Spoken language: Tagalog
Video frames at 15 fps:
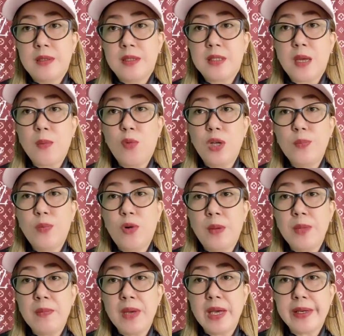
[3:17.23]
Isang buwan po
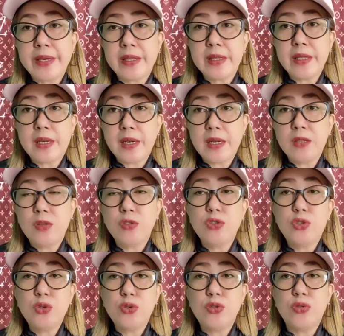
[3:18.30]
kami mahigit ni Red nung
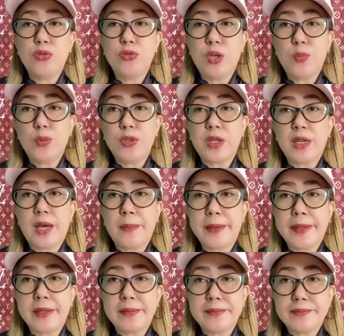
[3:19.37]
June, nung unang punta
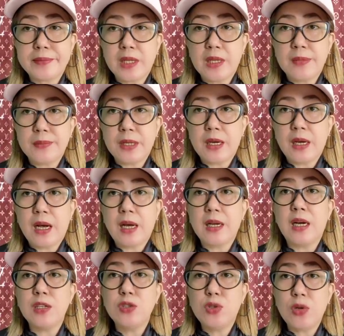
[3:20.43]
namin.
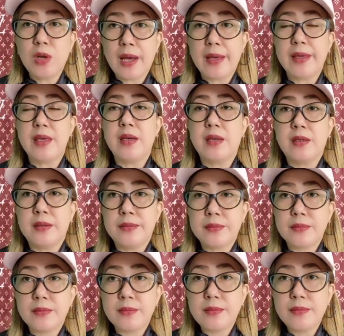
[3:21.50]
Hanggang July.
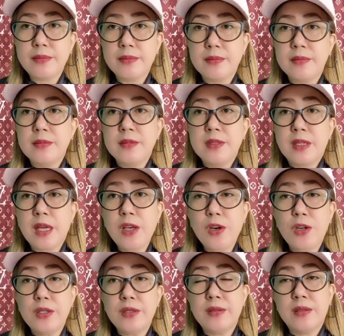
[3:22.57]

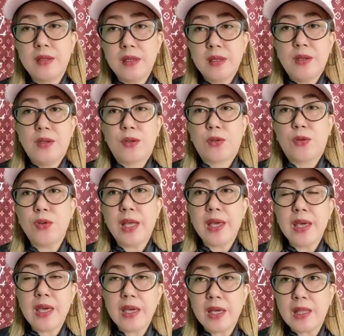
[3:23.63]
Ngayon, kung
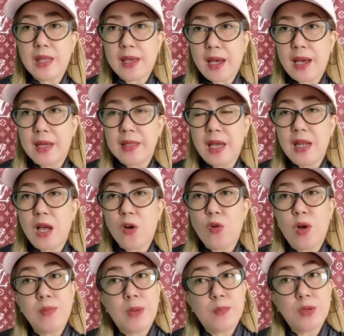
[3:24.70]
naiingit ka dahil
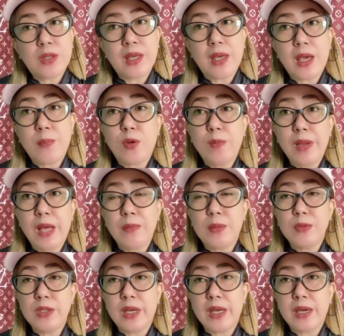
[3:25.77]
ako ay maputi, eh problema
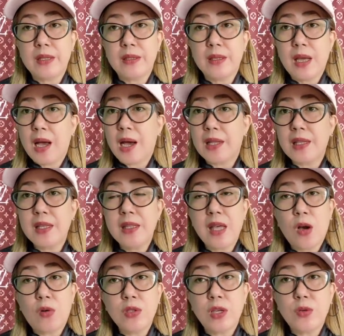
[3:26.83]
mo na yan. At
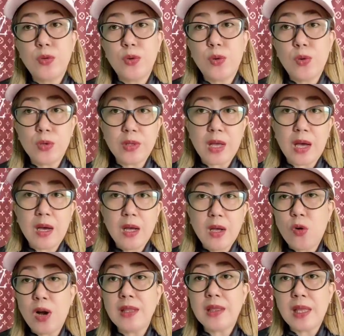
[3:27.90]
hindi ako naggugluta.
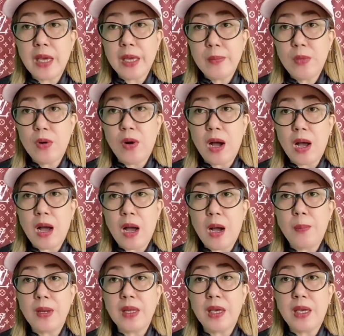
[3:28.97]
Kung ang tingin mo,
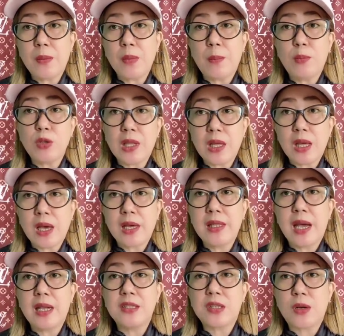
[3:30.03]
ang pagiging maputi ay
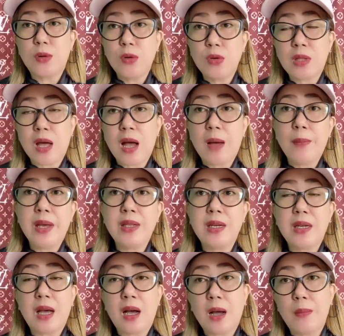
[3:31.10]
dahil sa gluta, ama ay eh,
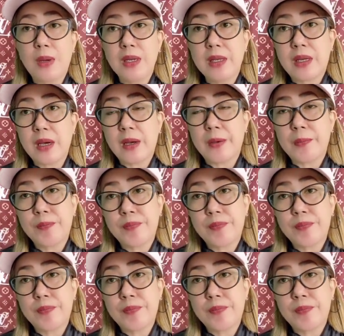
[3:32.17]
nagkakamali ka.